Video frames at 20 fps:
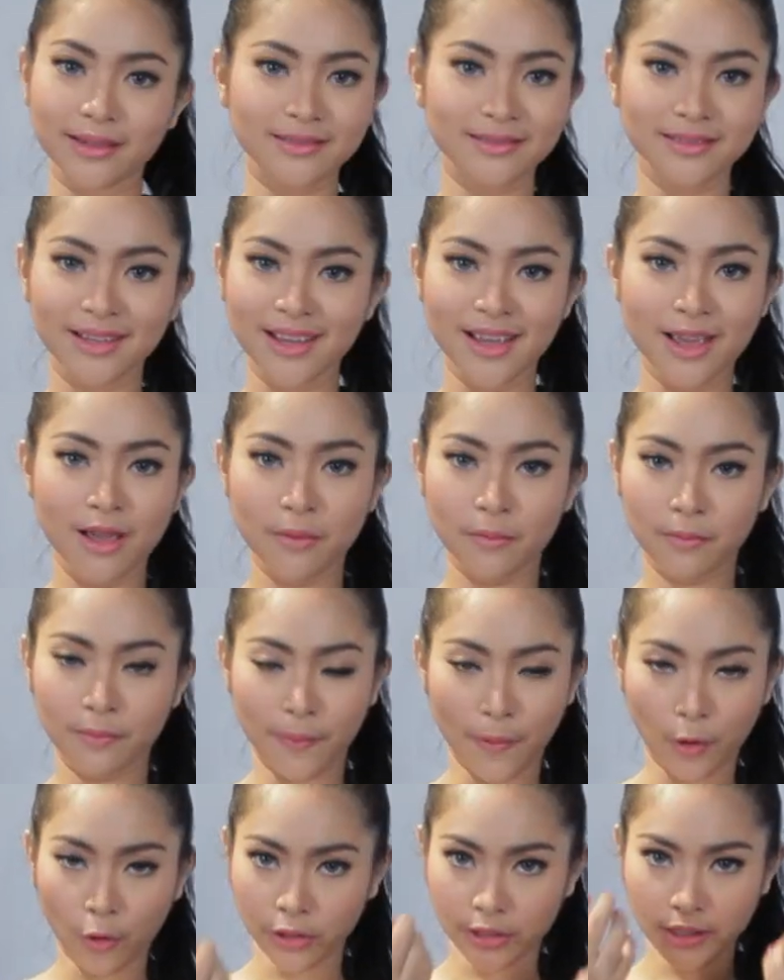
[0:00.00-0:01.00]
dan
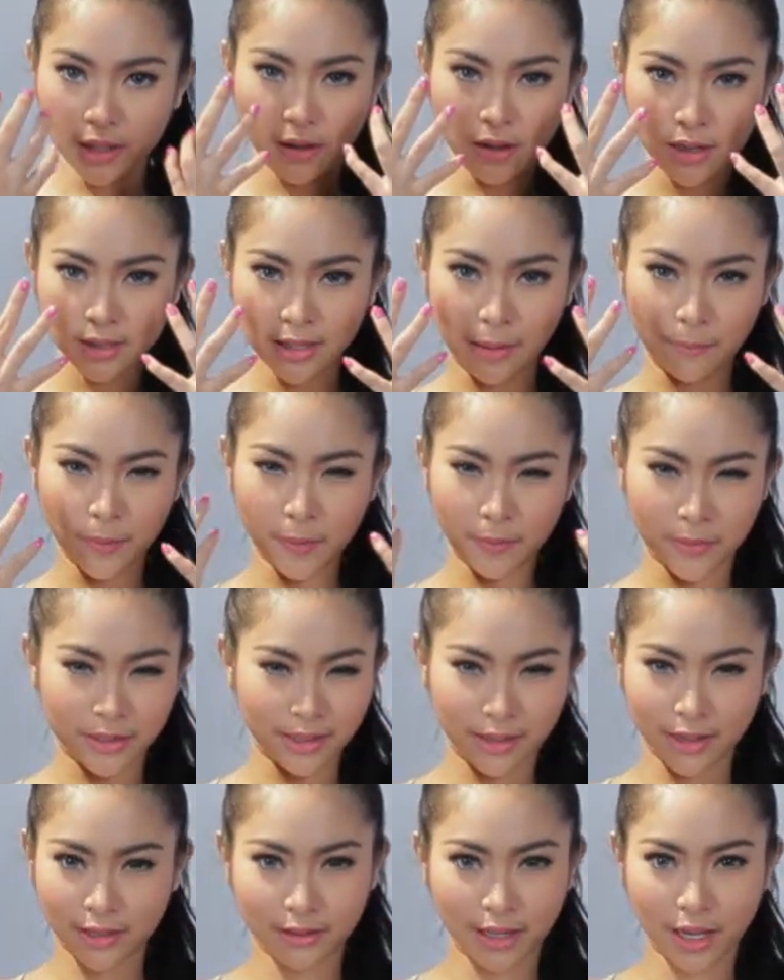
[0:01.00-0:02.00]
pokoknya sampai
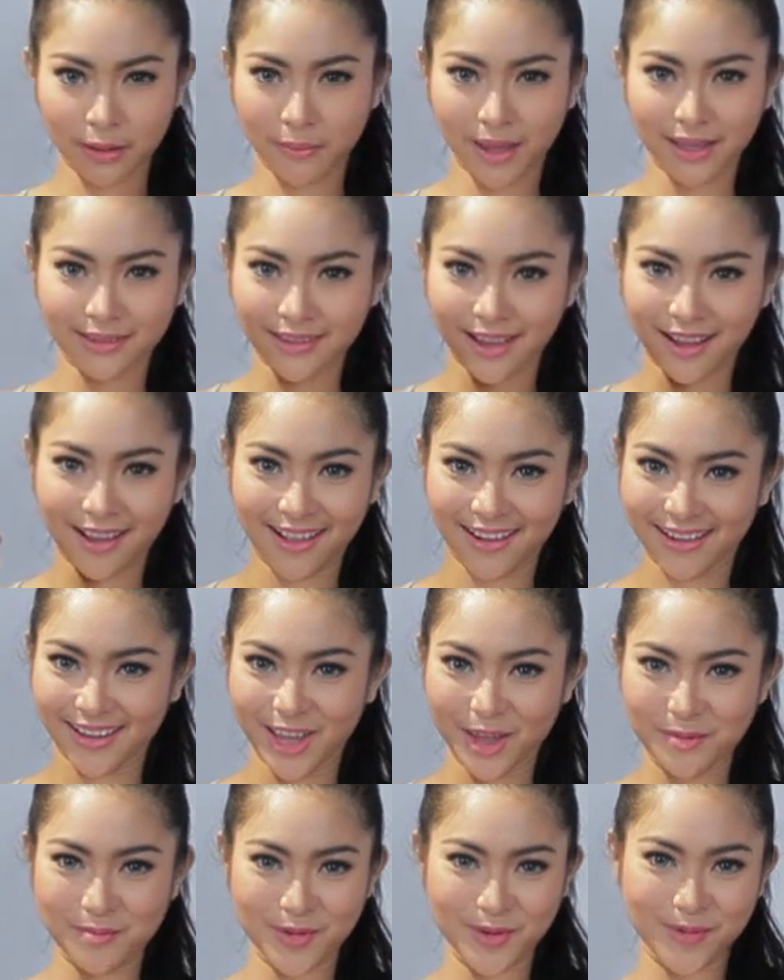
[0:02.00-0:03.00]
menyayatkan mata
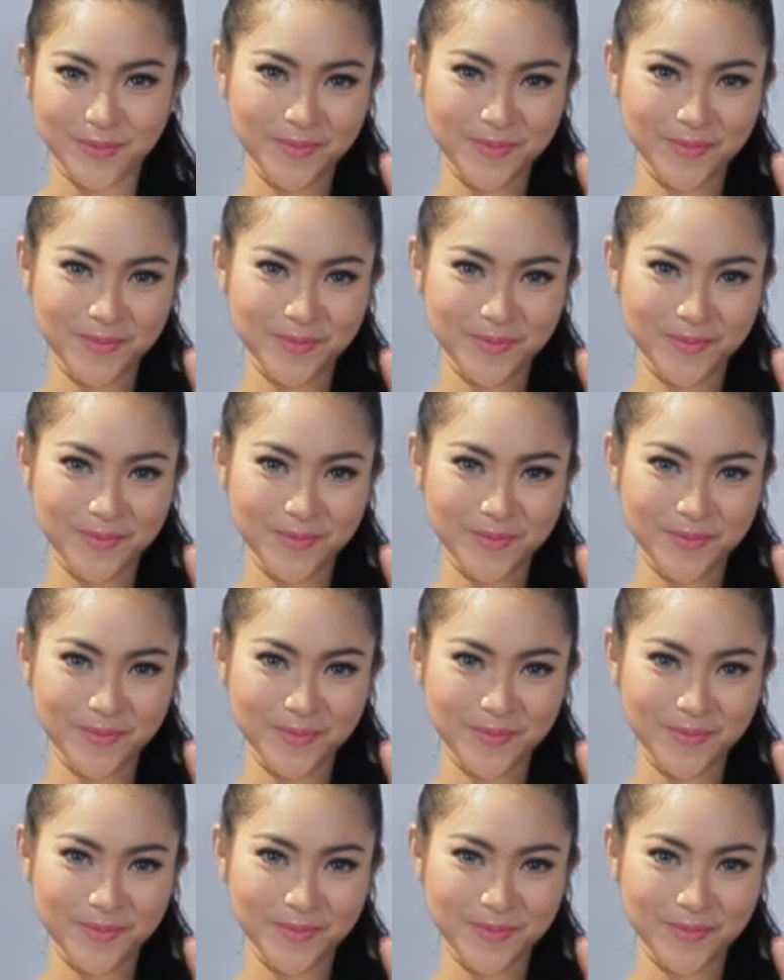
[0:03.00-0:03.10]
kalian,